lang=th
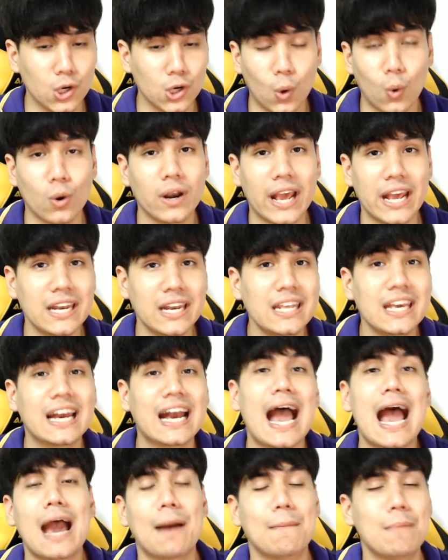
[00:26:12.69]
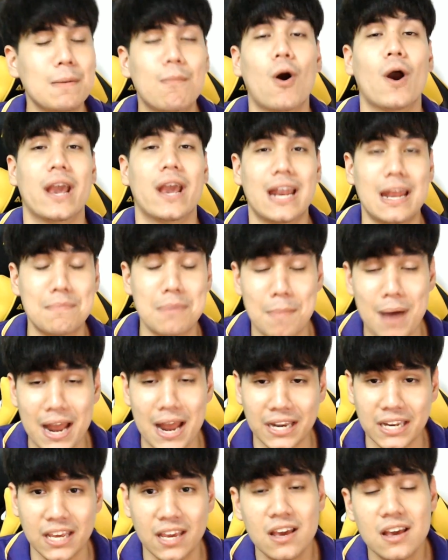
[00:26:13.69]
โดนไอ้นี่ฆ่าบ่อยๆอะไรประ
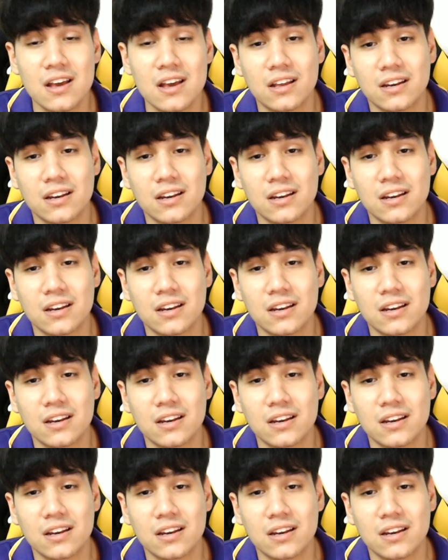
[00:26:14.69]
มาณนี้